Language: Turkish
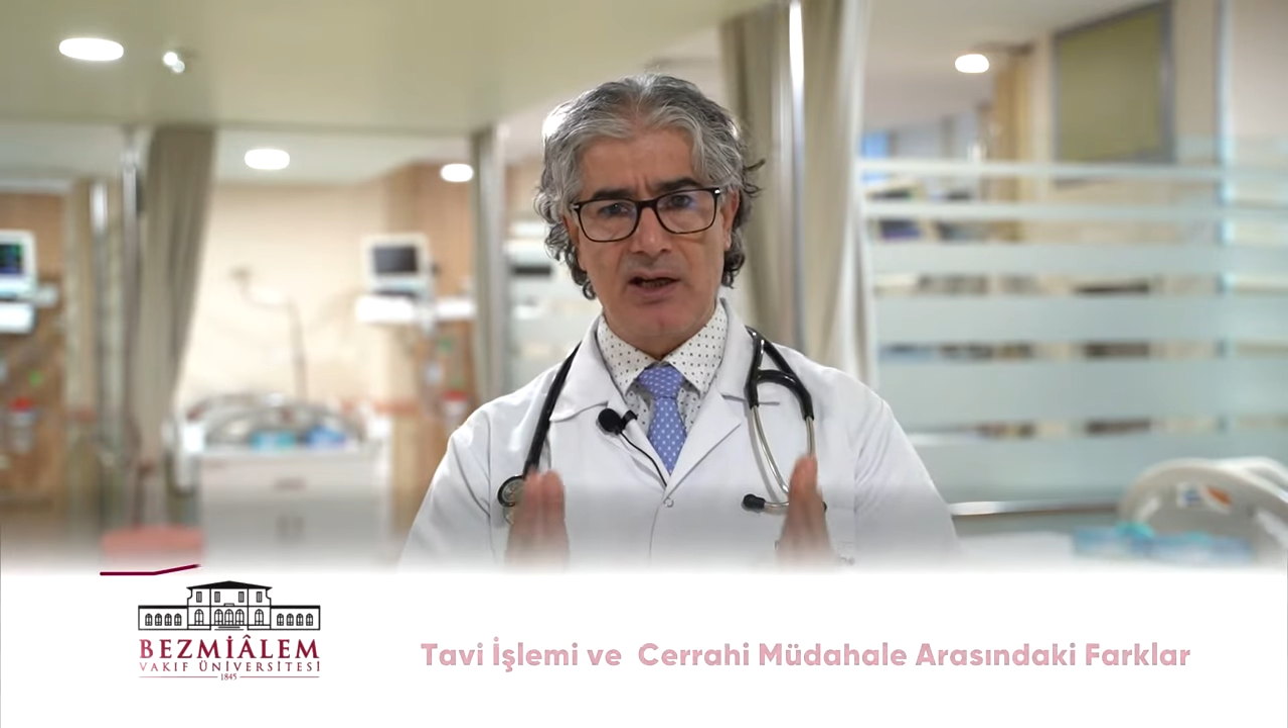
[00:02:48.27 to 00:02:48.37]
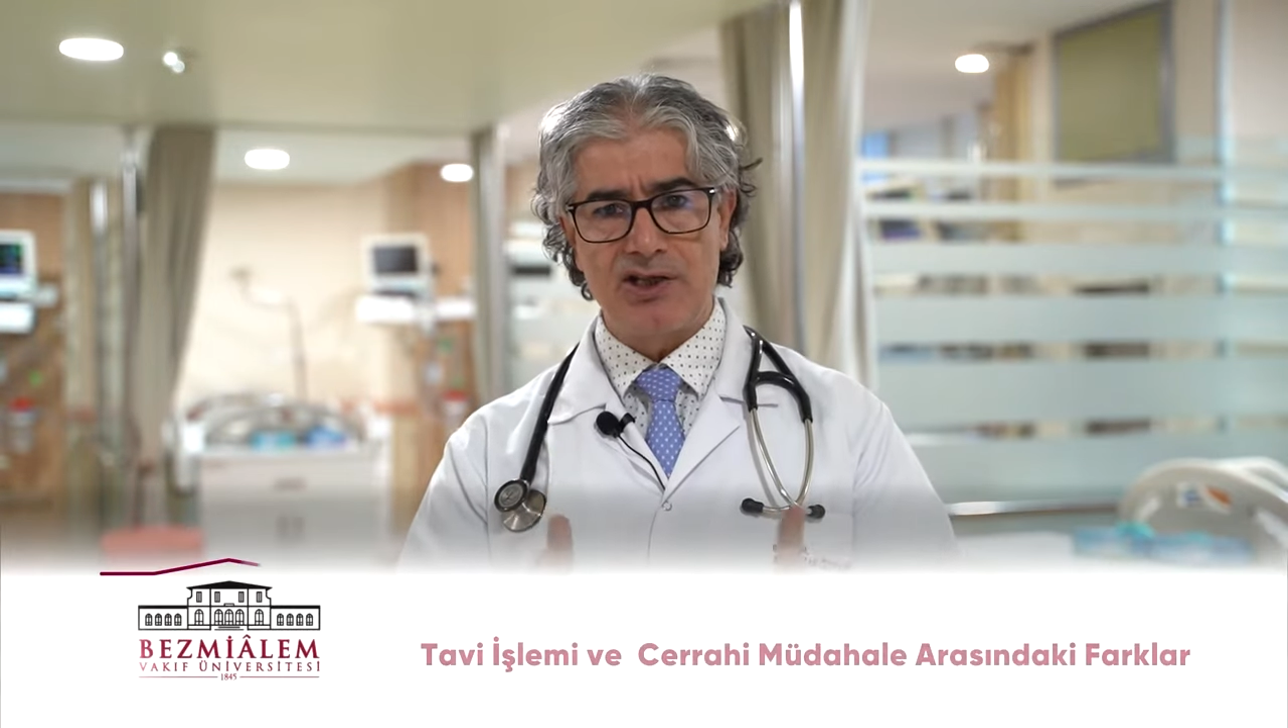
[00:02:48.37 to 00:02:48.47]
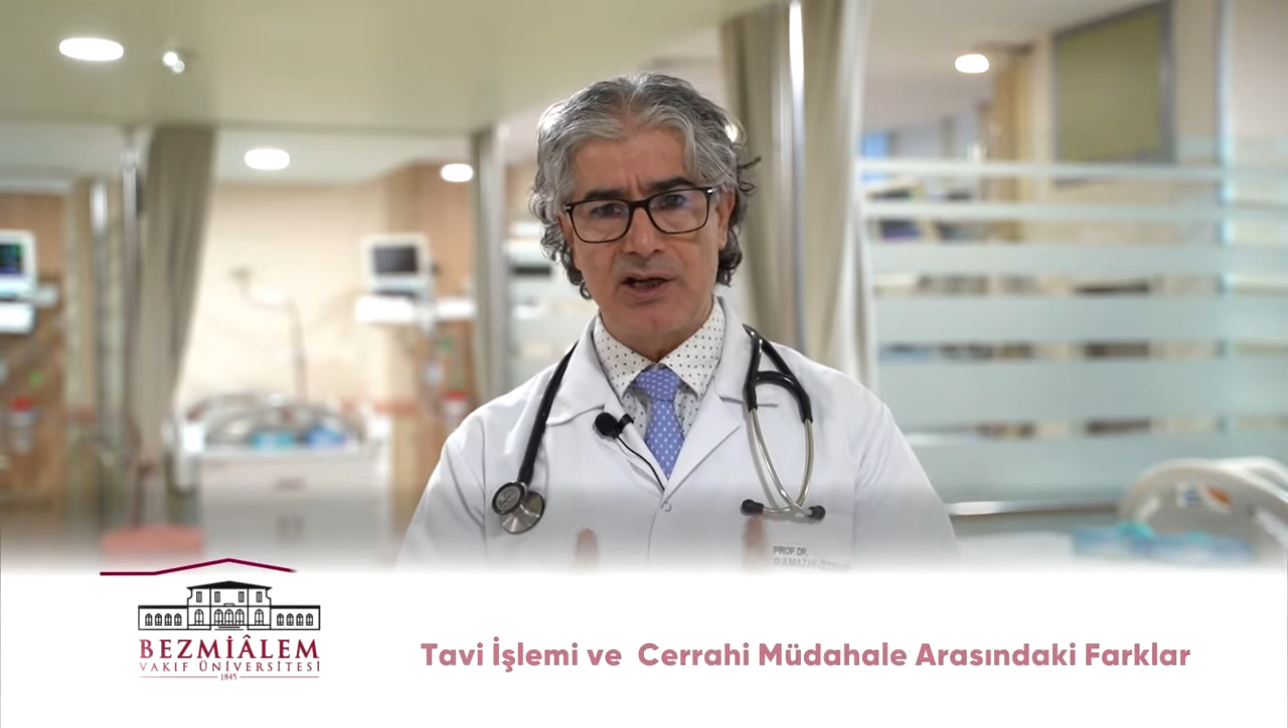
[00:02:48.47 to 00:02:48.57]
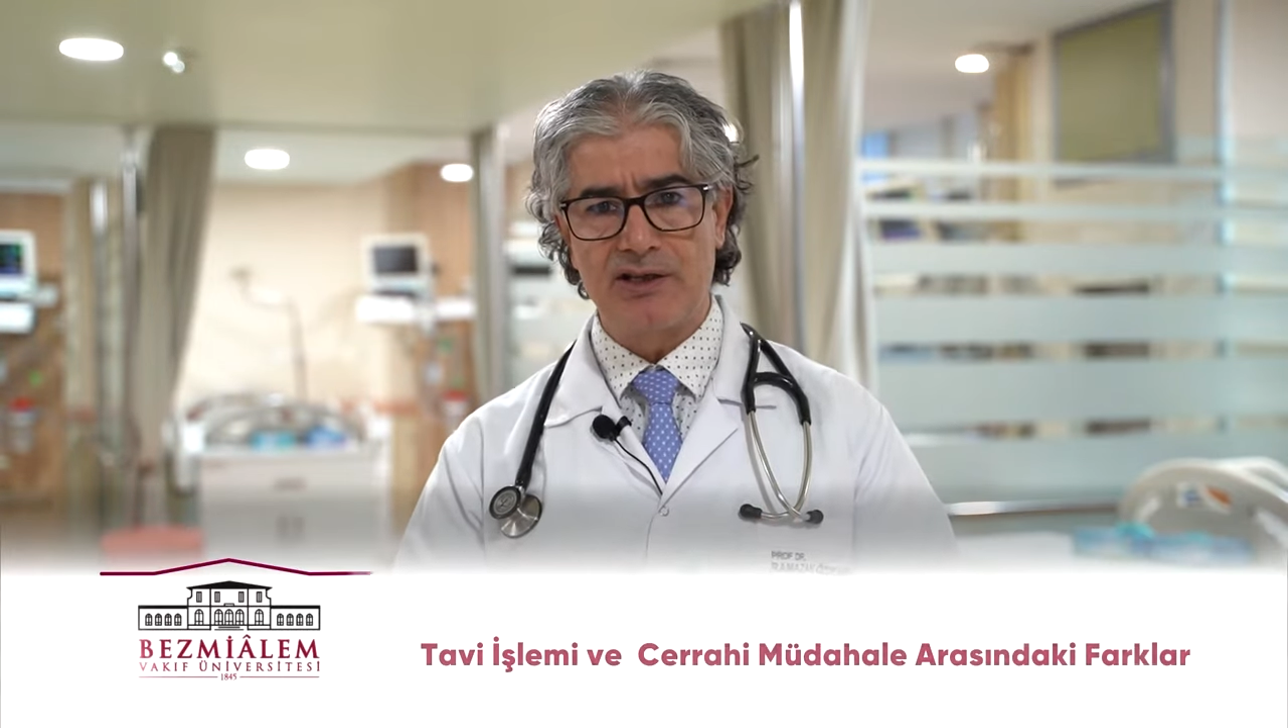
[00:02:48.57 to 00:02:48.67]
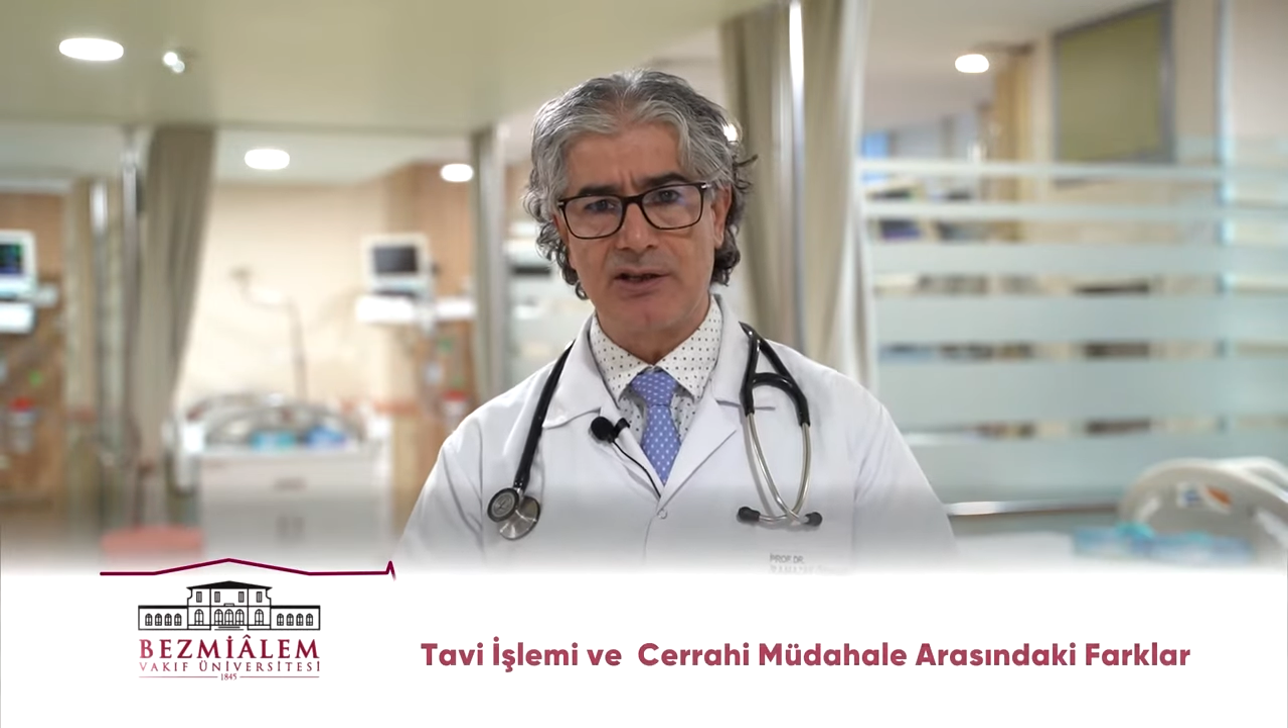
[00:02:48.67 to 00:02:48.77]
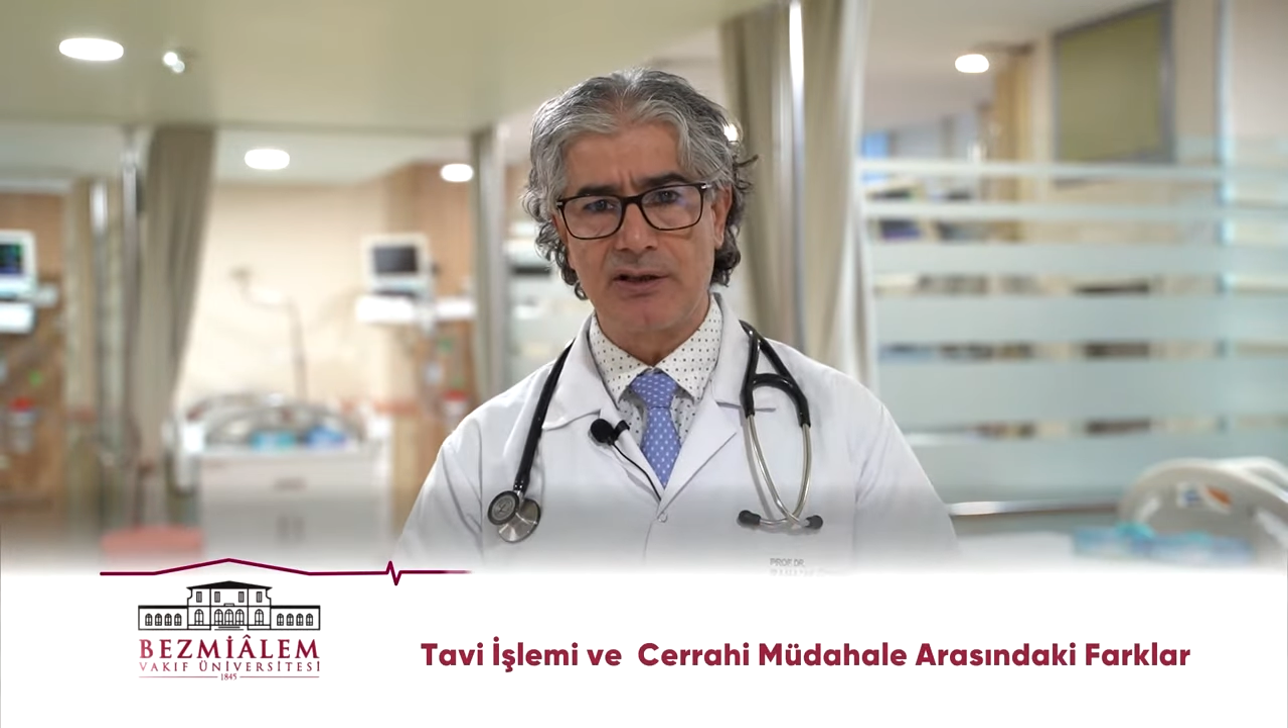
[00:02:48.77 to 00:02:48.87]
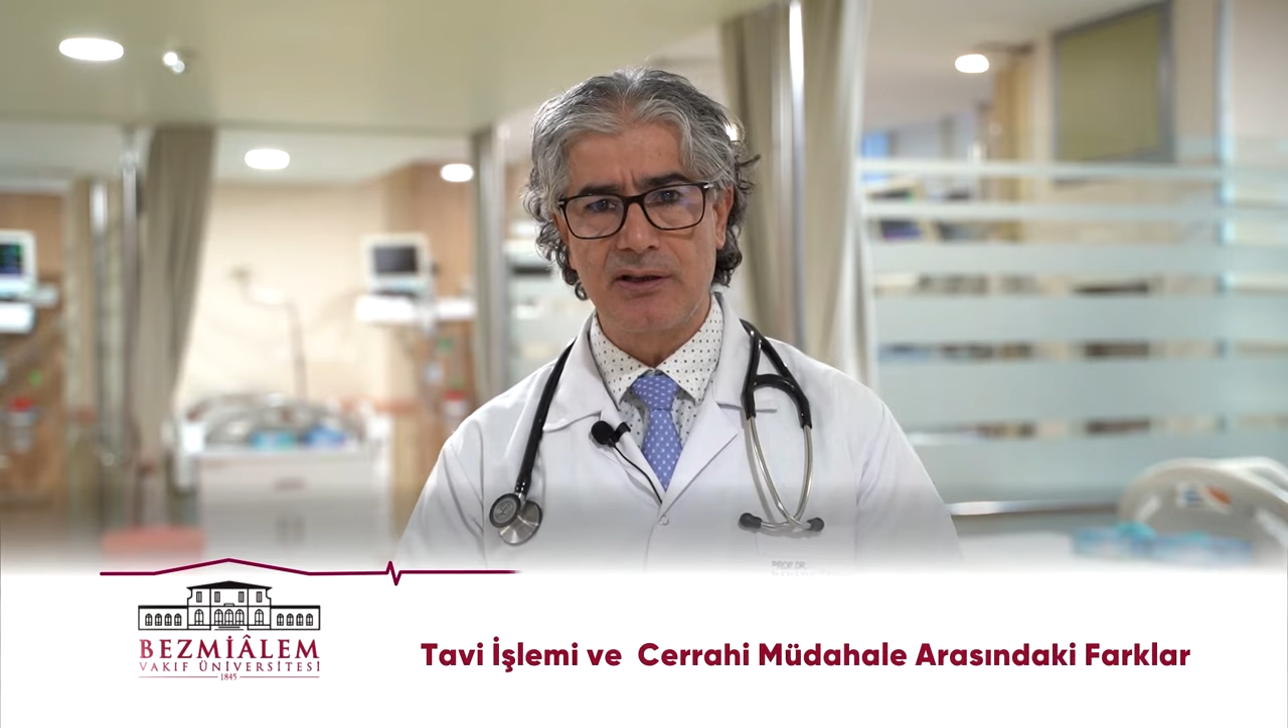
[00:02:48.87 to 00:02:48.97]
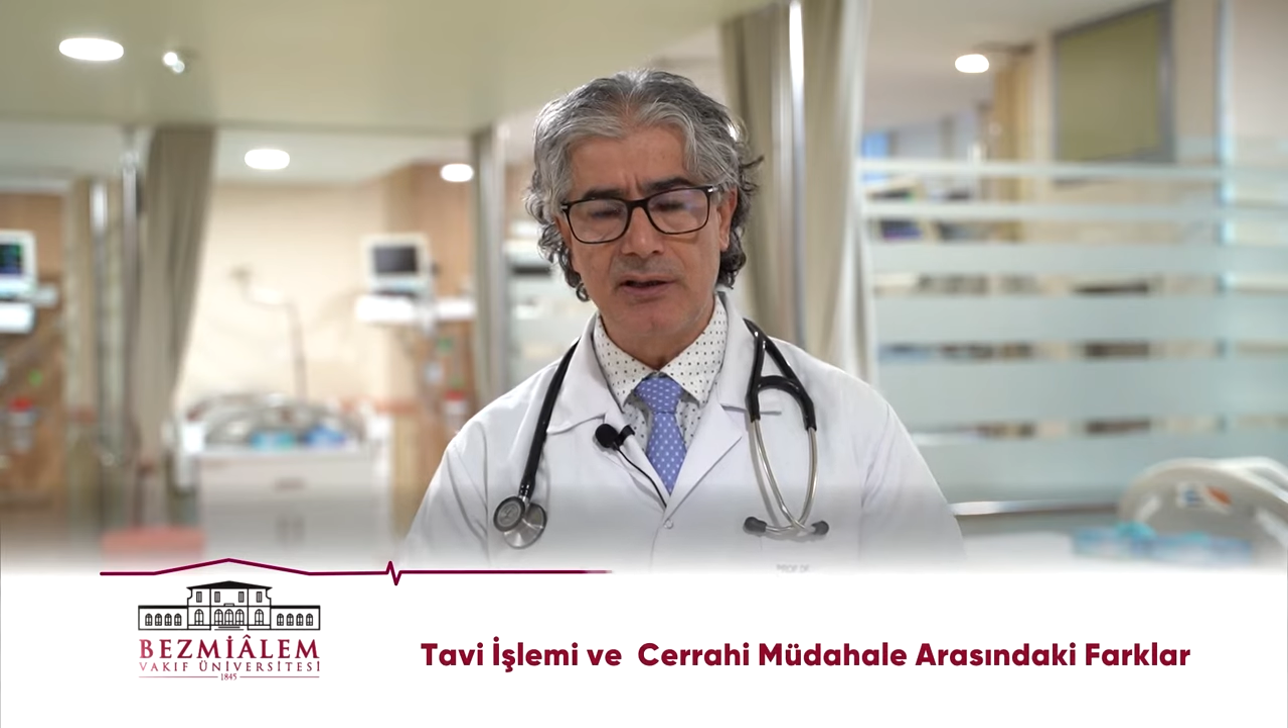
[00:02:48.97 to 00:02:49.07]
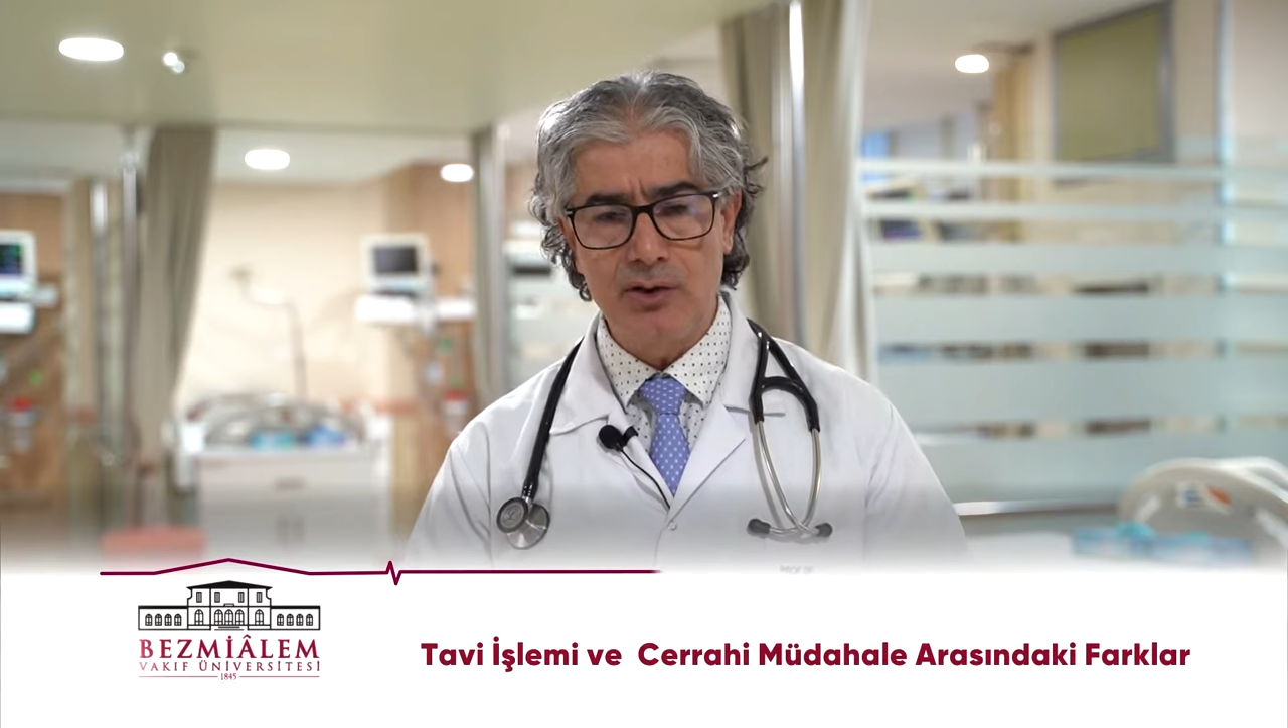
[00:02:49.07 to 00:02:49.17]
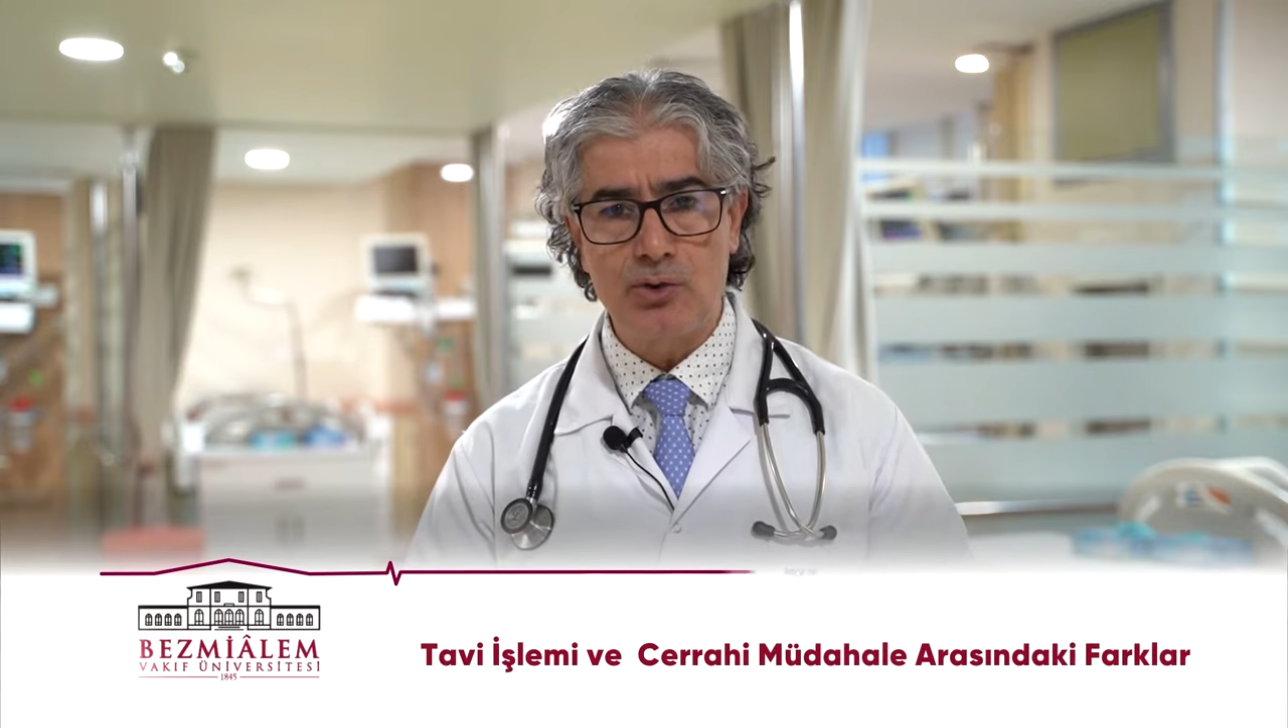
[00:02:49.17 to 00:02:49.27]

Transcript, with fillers: karşılaştırdığında